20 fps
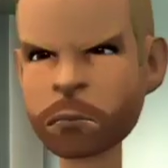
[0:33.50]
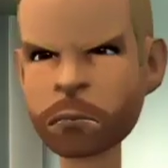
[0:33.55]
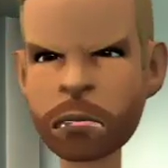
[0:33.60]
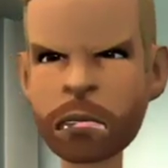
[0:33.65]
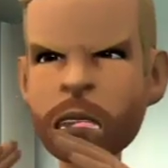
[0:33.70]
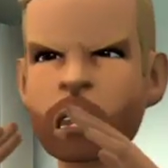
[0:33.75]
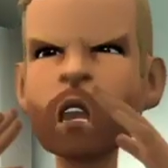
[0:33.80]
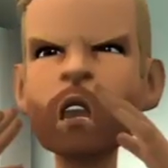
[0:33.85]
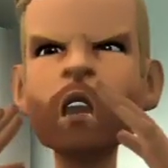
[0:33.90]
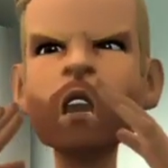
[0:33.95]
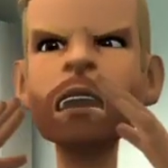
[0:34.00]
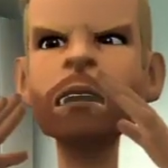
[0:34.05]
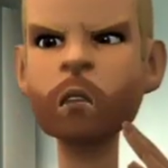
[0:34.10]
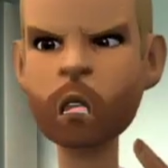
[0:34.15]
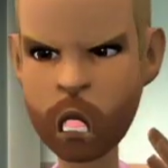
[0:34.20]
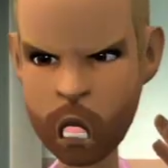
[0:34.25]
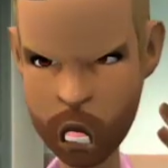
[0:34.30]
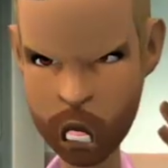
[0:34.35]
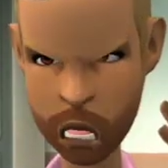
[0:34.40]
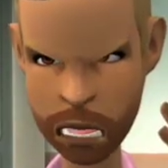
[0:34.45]
স্যার অনেকে তো
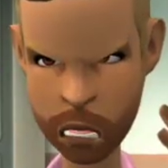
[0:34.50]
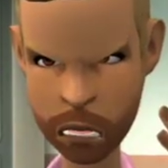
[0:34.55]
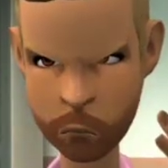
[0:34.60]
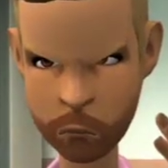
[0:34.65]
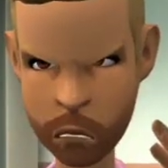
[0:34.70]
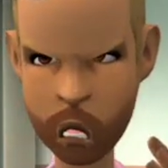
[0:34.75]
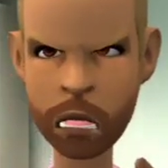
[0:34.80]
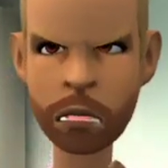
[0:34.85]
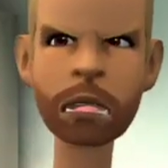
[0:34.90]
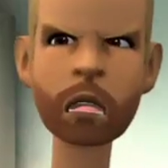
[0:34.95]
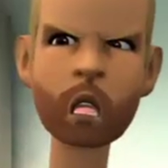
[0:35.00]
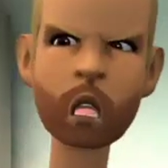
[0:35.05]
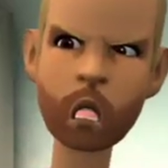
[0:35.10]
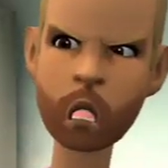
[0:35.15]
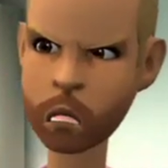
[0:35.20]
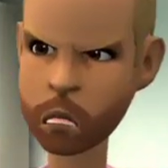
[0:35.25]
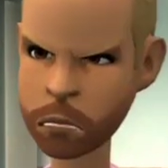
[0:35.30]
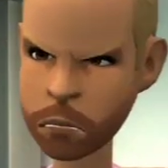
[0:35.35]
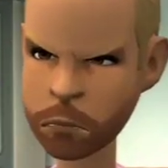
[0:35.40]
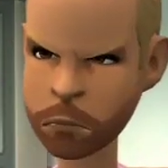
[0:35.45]
আছেন যেমন মহাত্মা
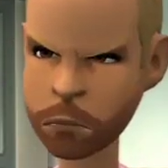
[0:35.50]
গান্ধী